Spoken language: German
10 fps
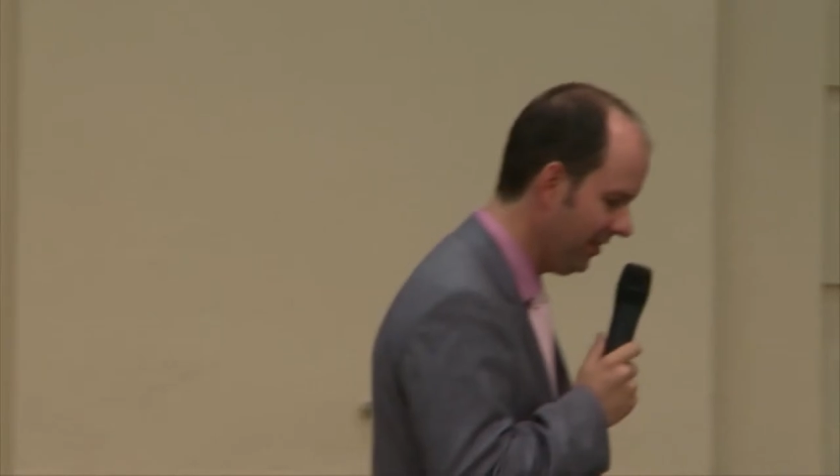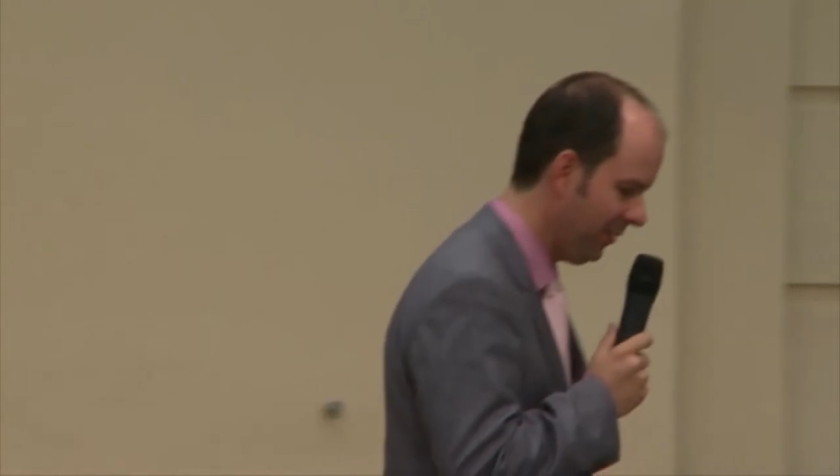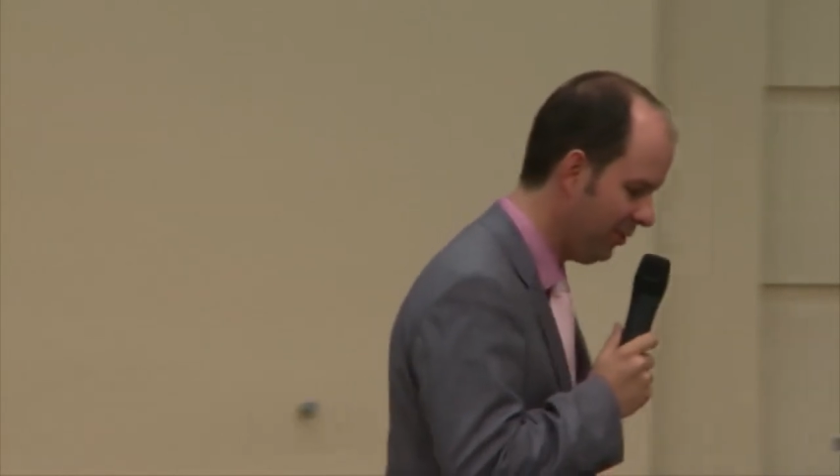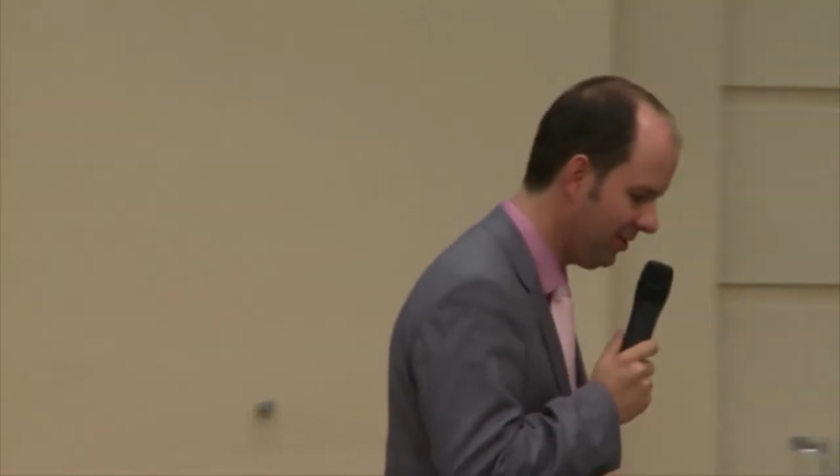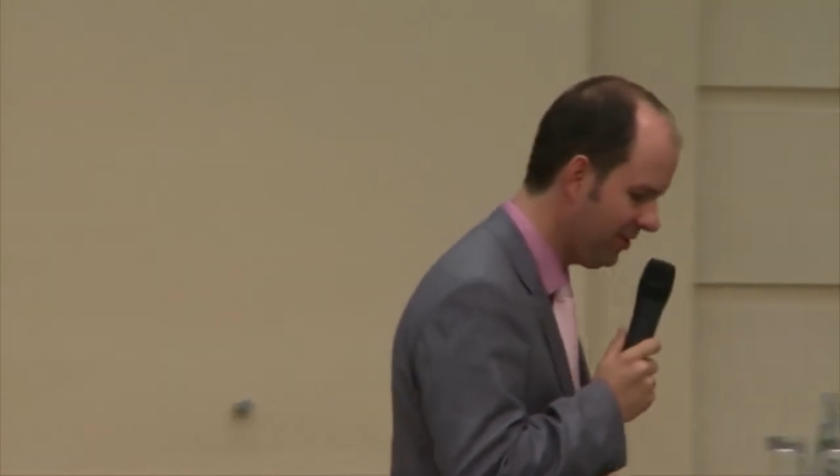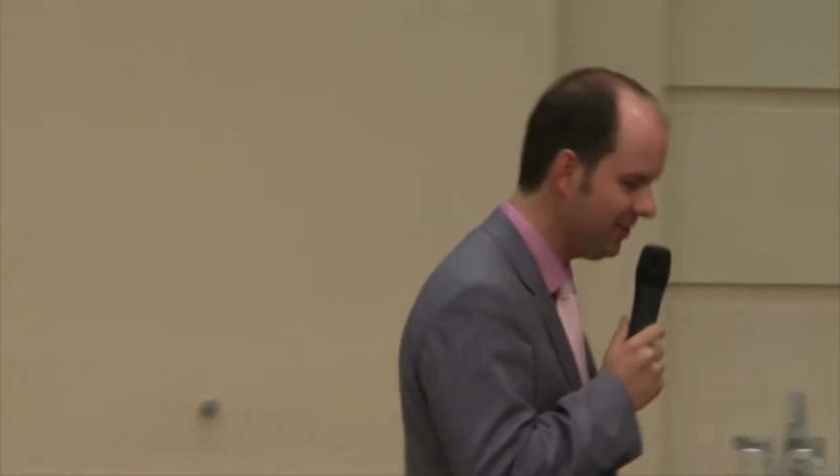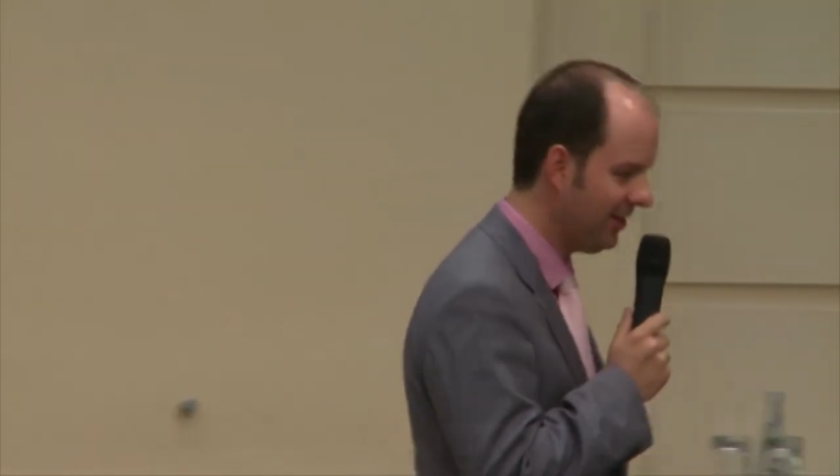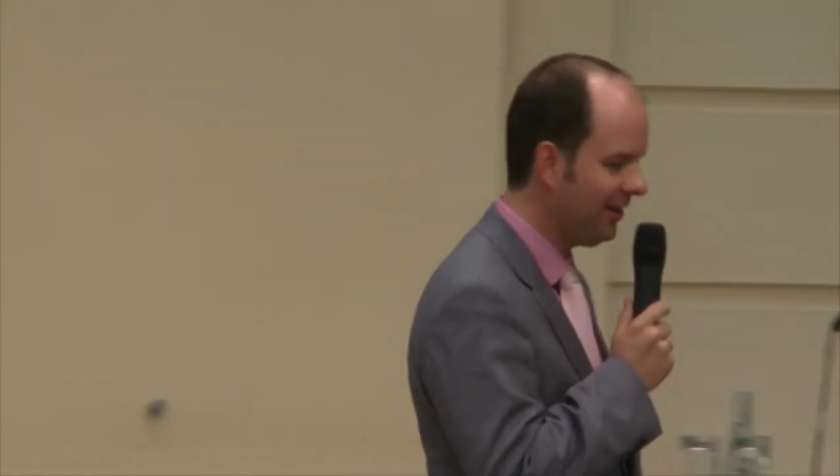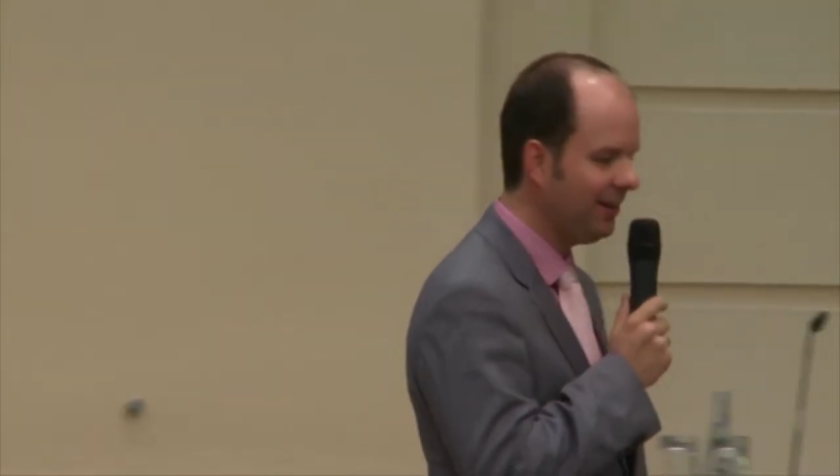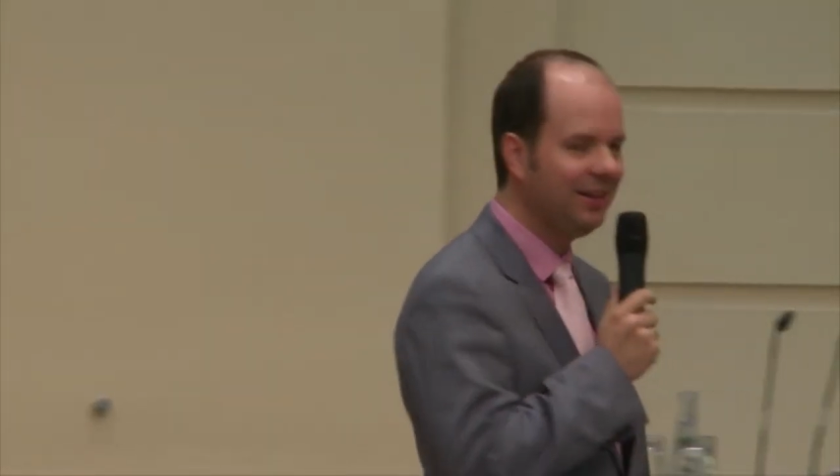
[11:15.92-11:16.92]
darf ich das hier
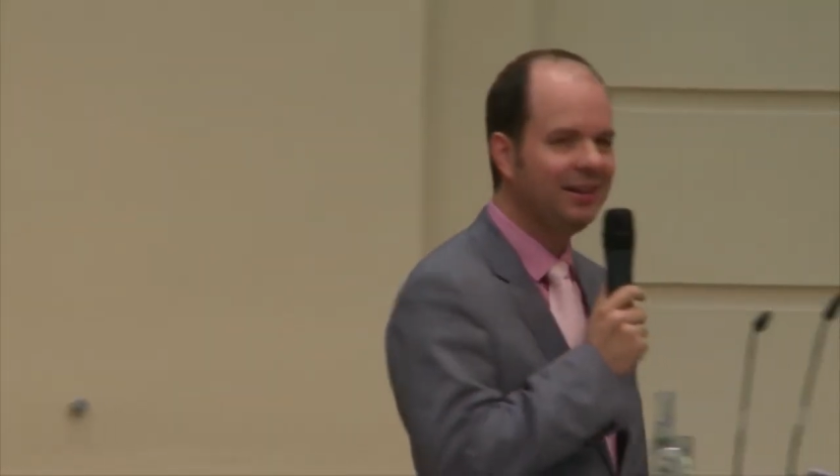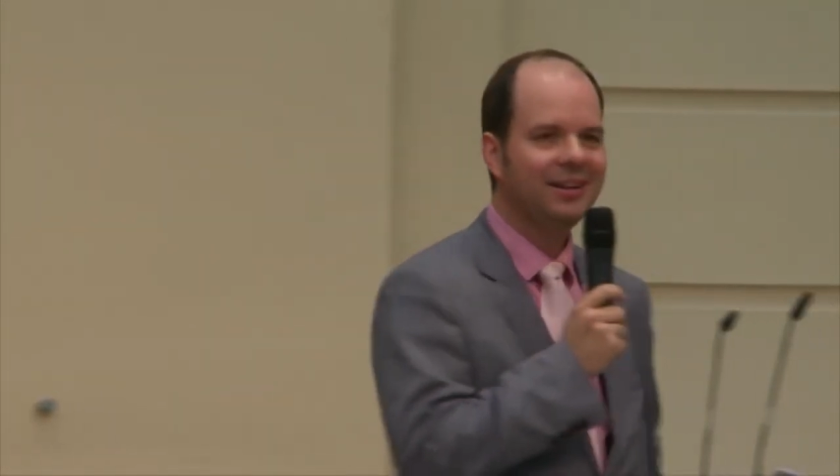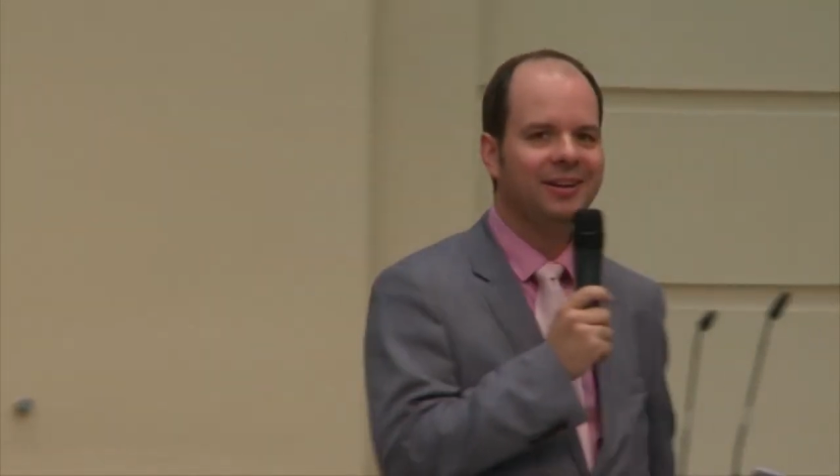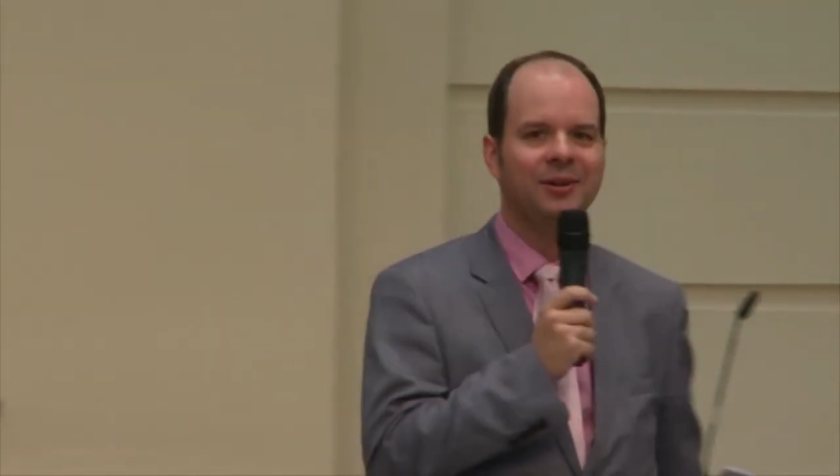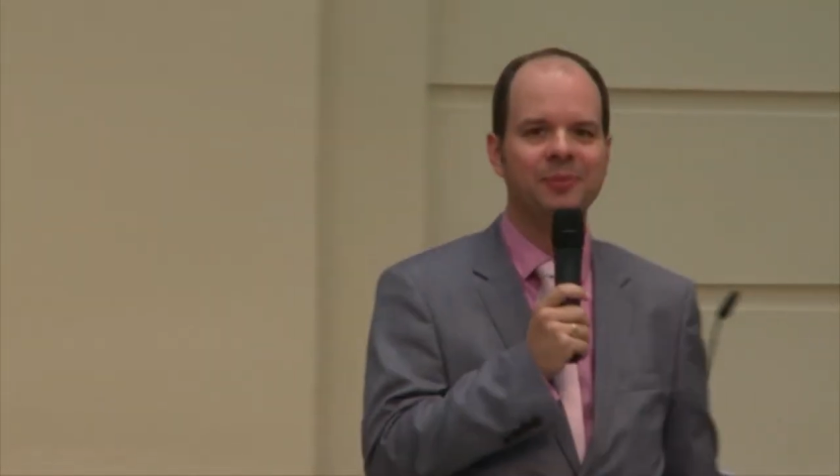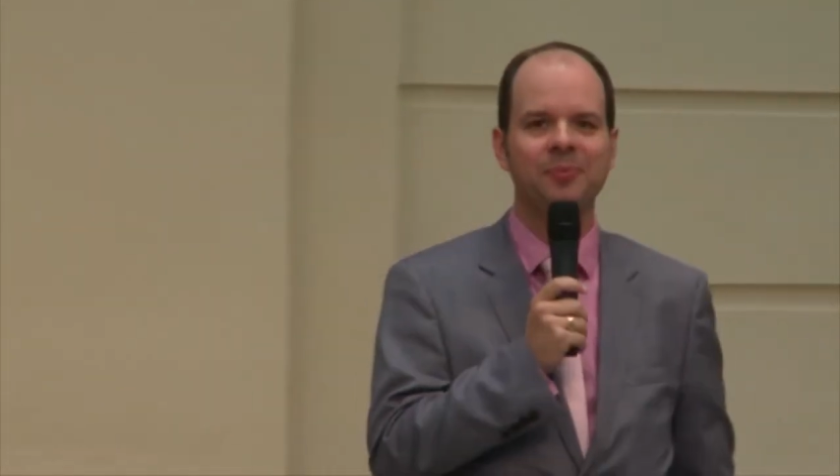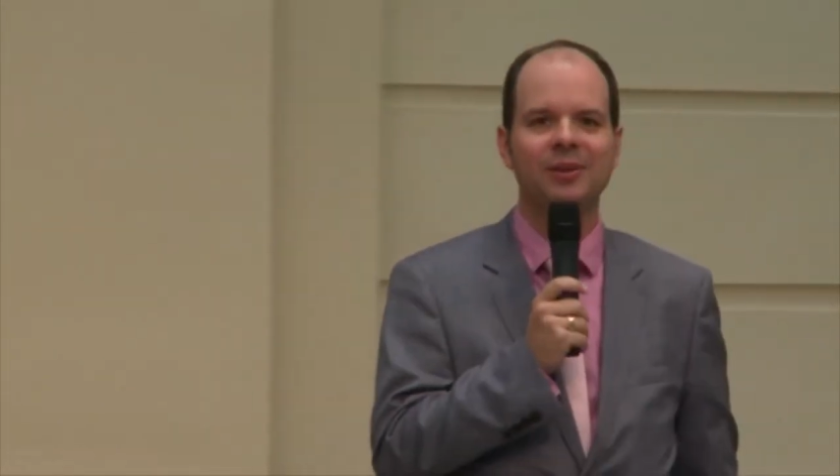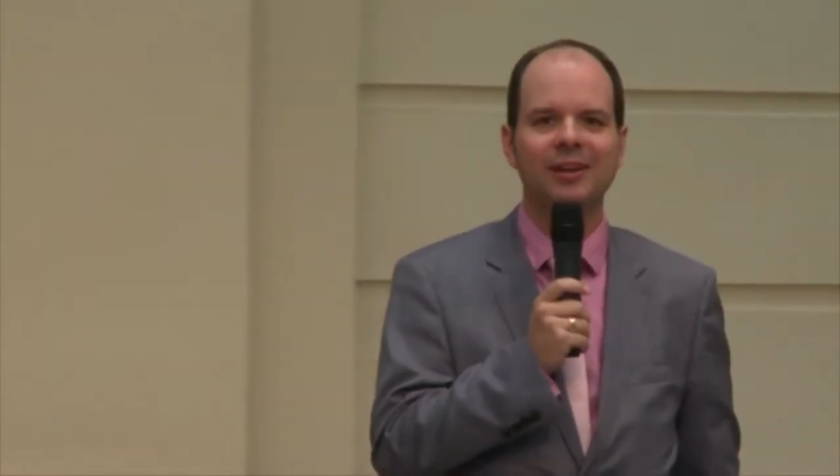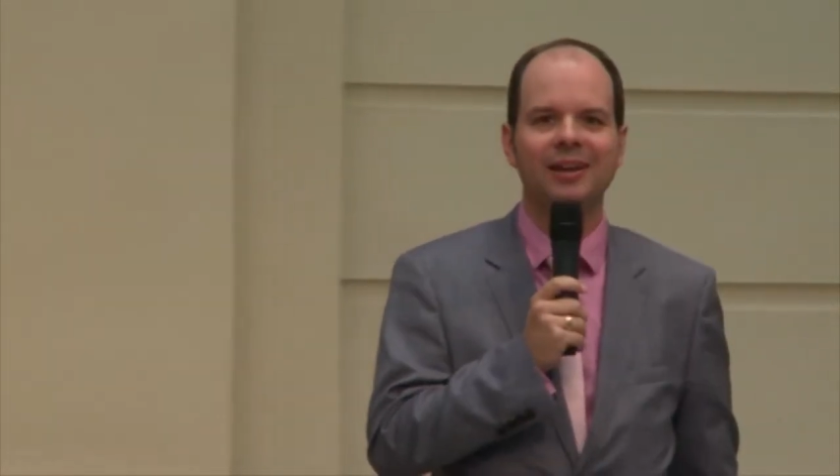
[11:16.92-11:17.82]
sagen. Ähm,